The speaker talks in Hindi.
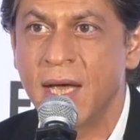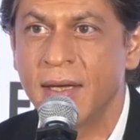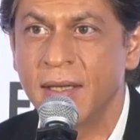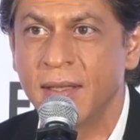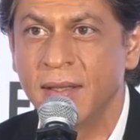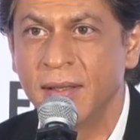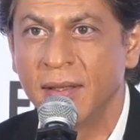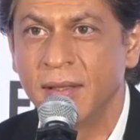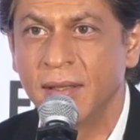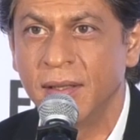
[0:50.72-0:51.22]

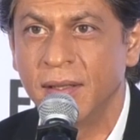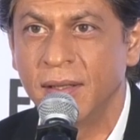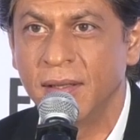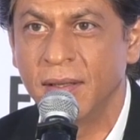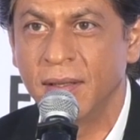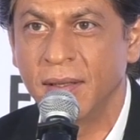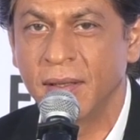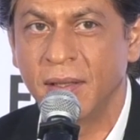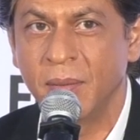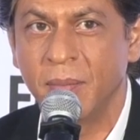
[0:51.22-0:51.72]
खान के
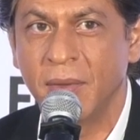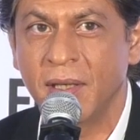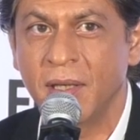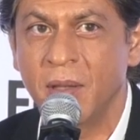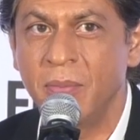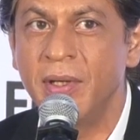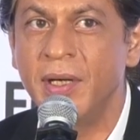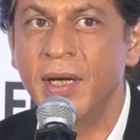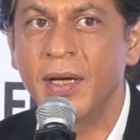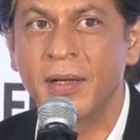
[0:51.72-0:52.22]
फैंस को ये
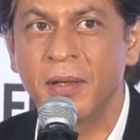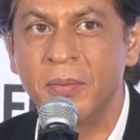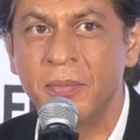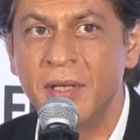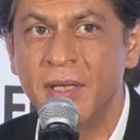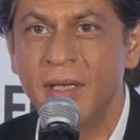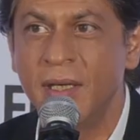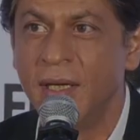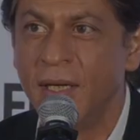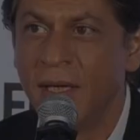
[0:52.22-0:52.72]
बात पता
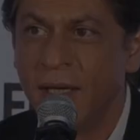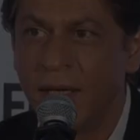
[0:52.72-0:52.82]
चली है